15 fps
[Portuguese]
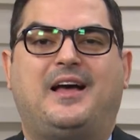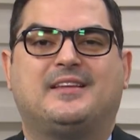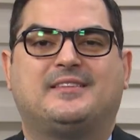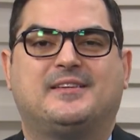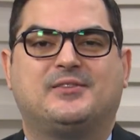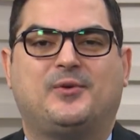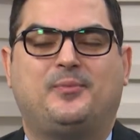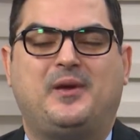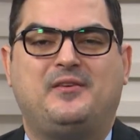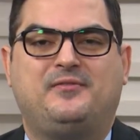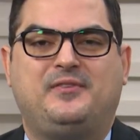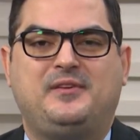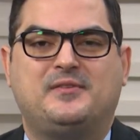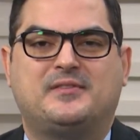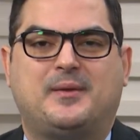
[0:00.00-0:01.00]
sejam
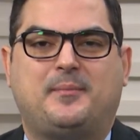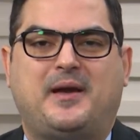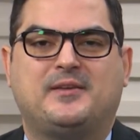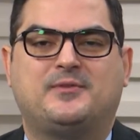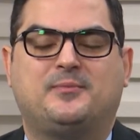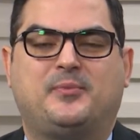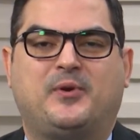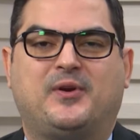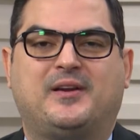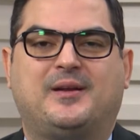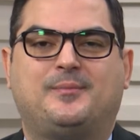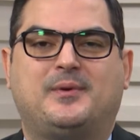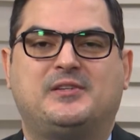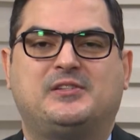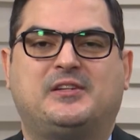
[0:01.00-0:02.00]
bem-vindos a mais um
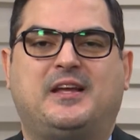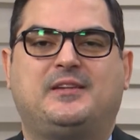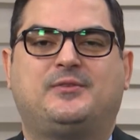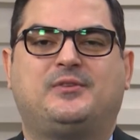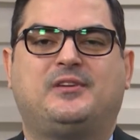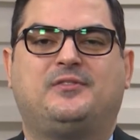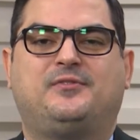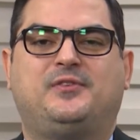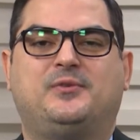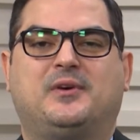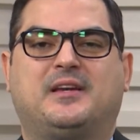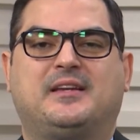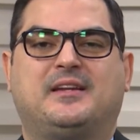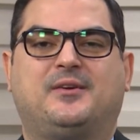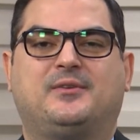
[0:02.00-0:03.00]
programa Direito
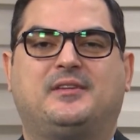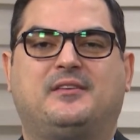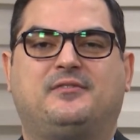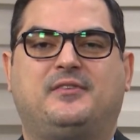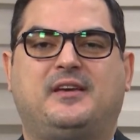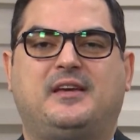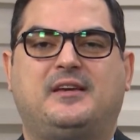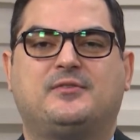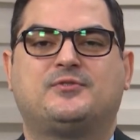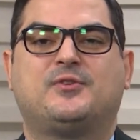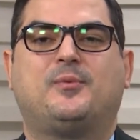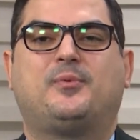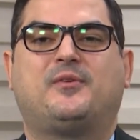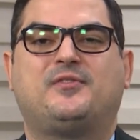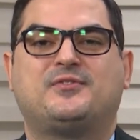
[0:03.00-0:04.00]
Unifil aqui na UTV. Eu
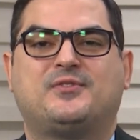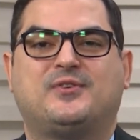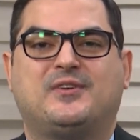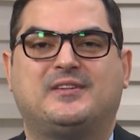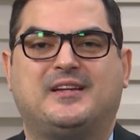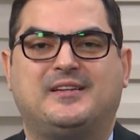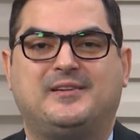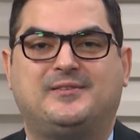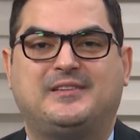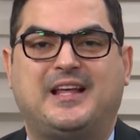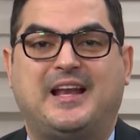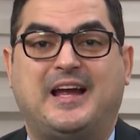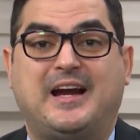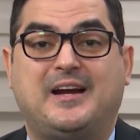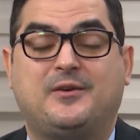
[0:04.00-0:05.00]
sou o professor Danilo
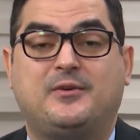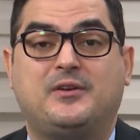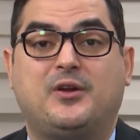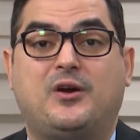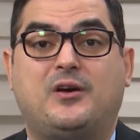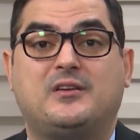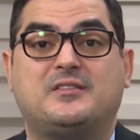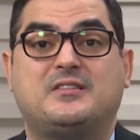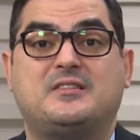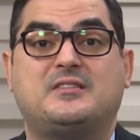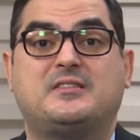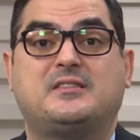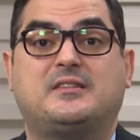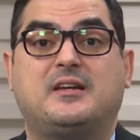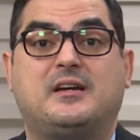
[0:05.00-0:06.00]
Delarco e nós
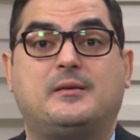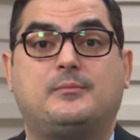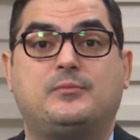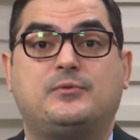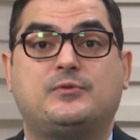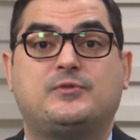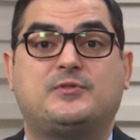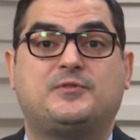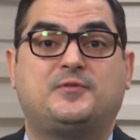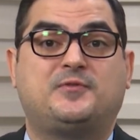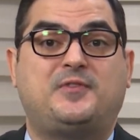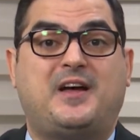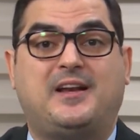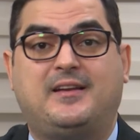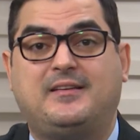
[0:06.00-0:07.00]
estamos
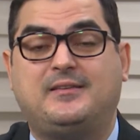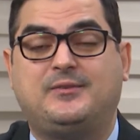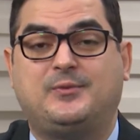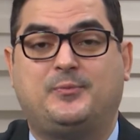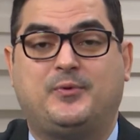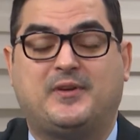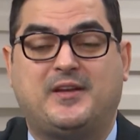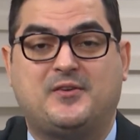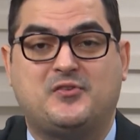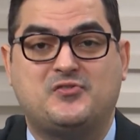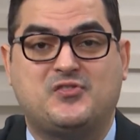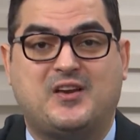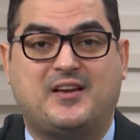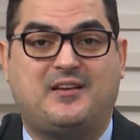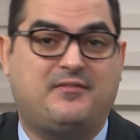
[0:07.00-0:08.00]
falando, porque
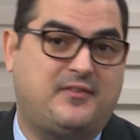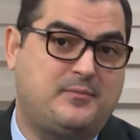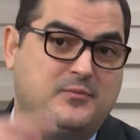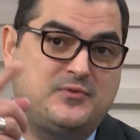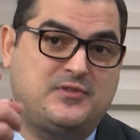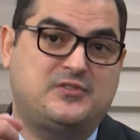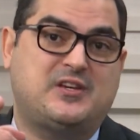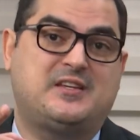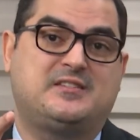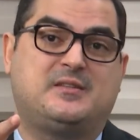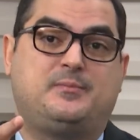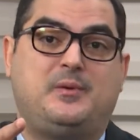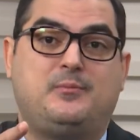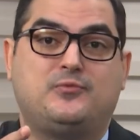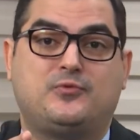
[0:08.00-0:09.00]
nós já gravamos e já
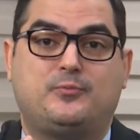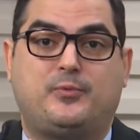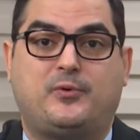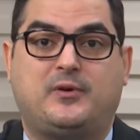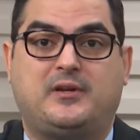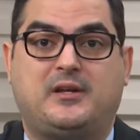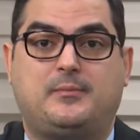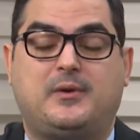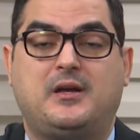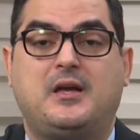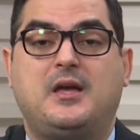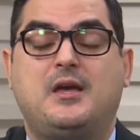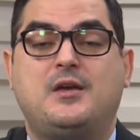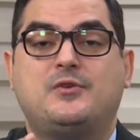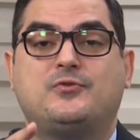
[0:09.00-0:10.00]
exibimos um programa
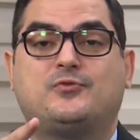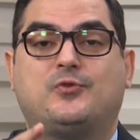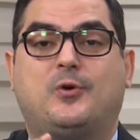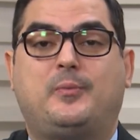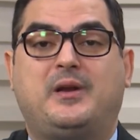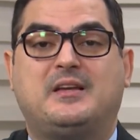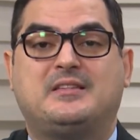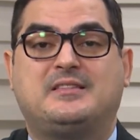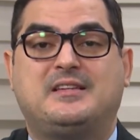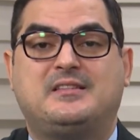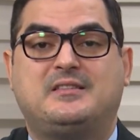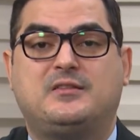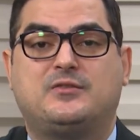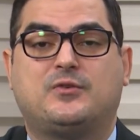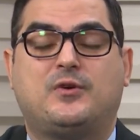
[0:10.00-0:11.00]
sobre as
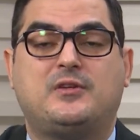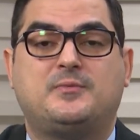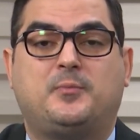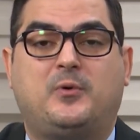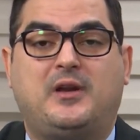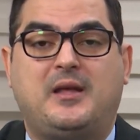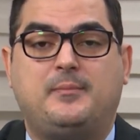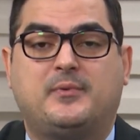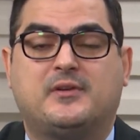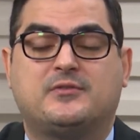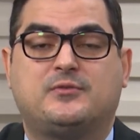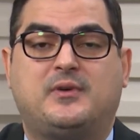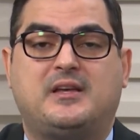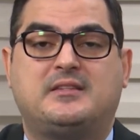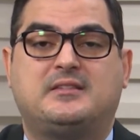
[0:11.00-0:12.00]
decisões polêmicas
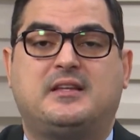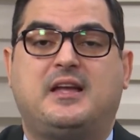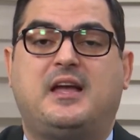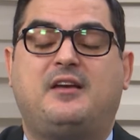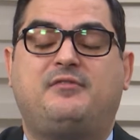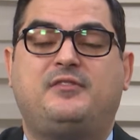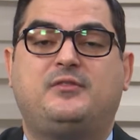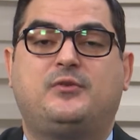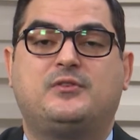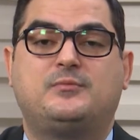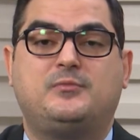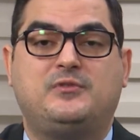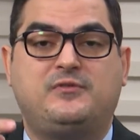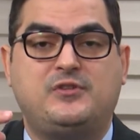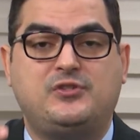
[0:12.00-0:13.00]
do STF em
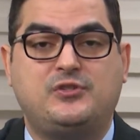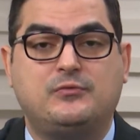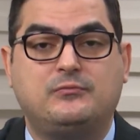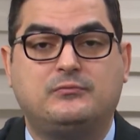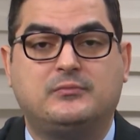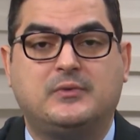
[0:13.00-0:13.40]
2021.